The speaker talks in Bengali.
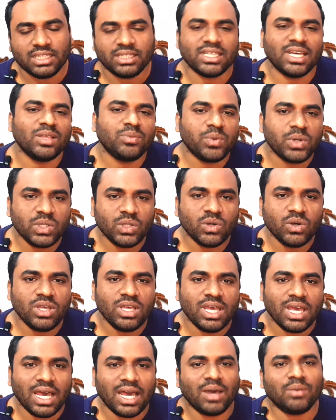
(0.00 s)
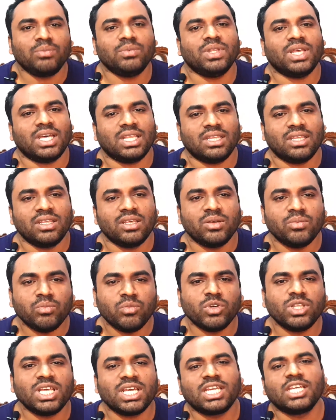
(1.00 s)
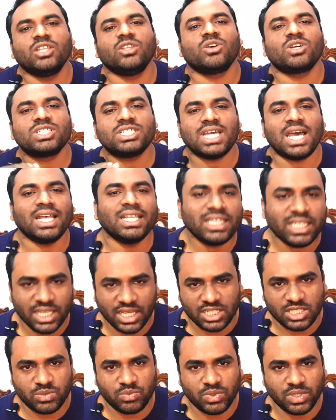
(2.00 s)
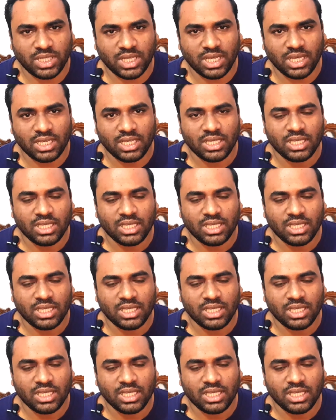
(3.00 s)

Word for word: তারপরও আপনার মনে কিন্তু শান্তি আসবে না